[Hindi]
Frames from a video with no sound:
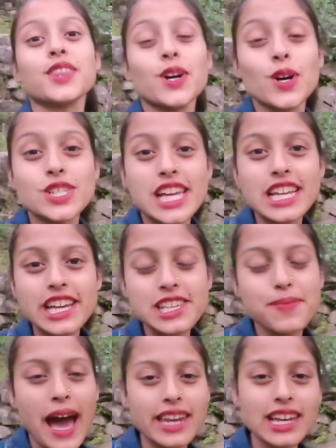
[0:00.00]
तो चलिए
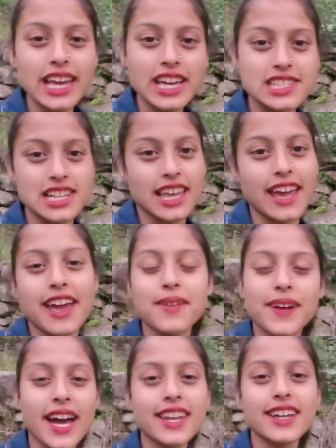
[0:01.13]
जी भारी लेके चलते हैं
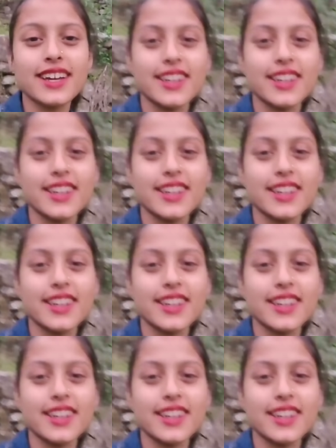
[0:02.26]
अब घर